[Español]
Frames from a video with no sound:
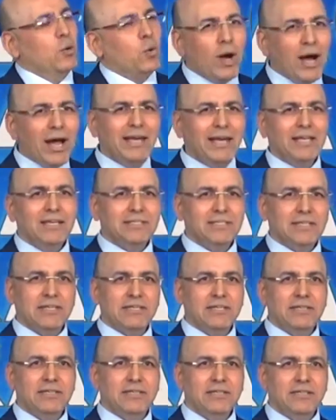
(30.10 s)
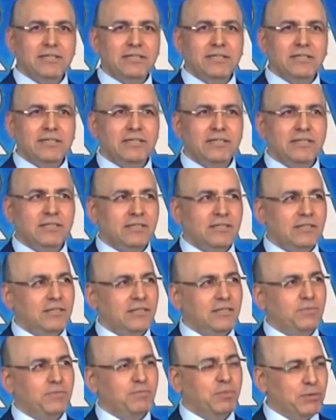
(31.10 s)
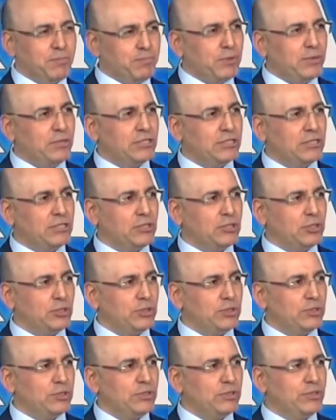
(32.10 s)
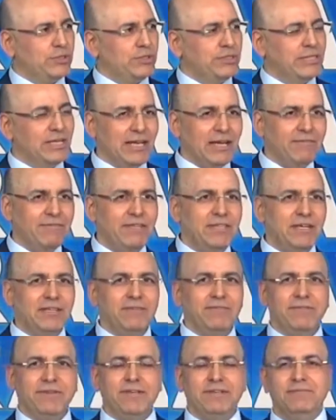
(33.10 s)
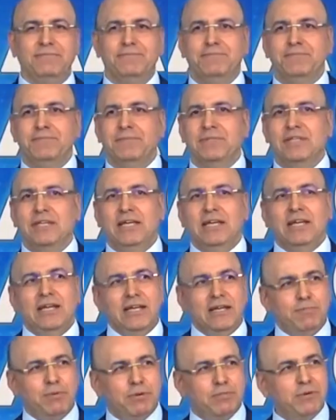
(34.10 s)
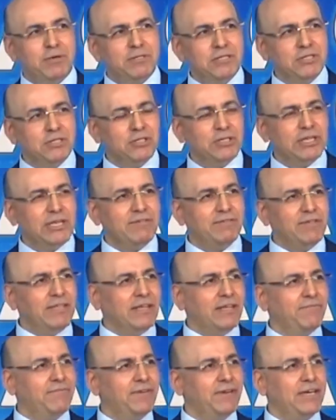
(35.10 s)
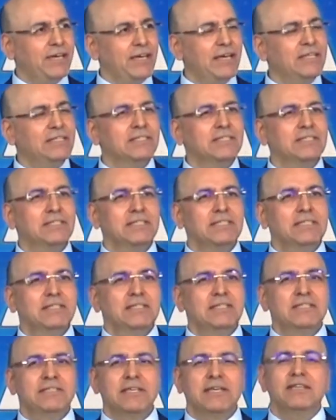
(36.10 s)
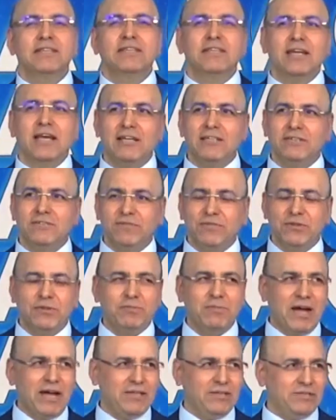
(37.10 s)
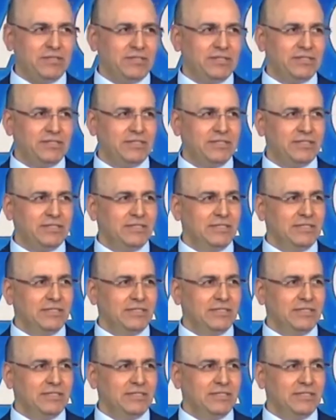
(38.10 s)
¿cuál es el propósito de la vida de fe? El propósito de la vida de fe es ser transformados